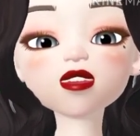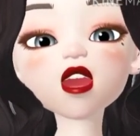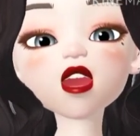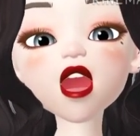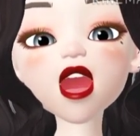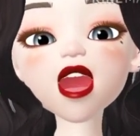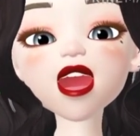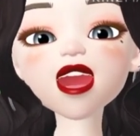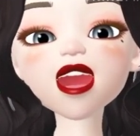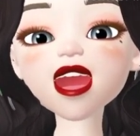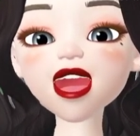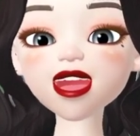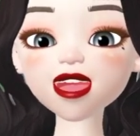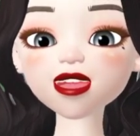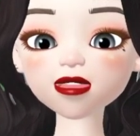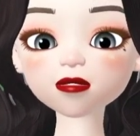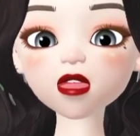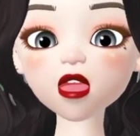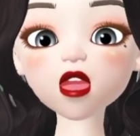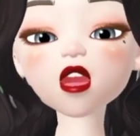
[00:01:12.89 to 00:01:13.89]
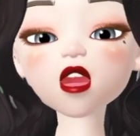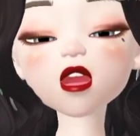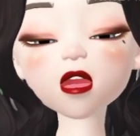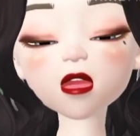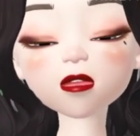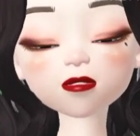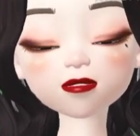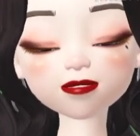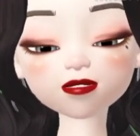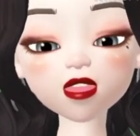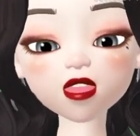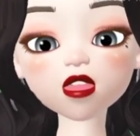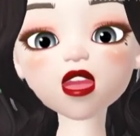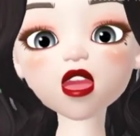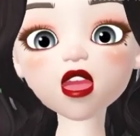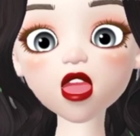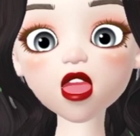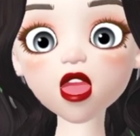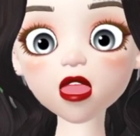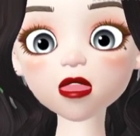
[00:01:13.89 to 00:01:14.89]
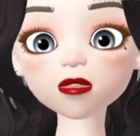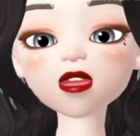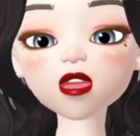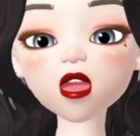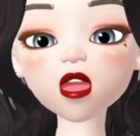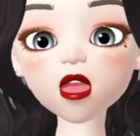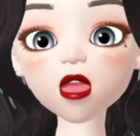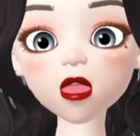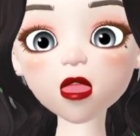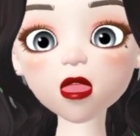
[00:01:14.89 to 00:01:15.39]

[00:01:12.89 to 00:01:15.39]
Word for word: اي ازمه بفضل حكمتك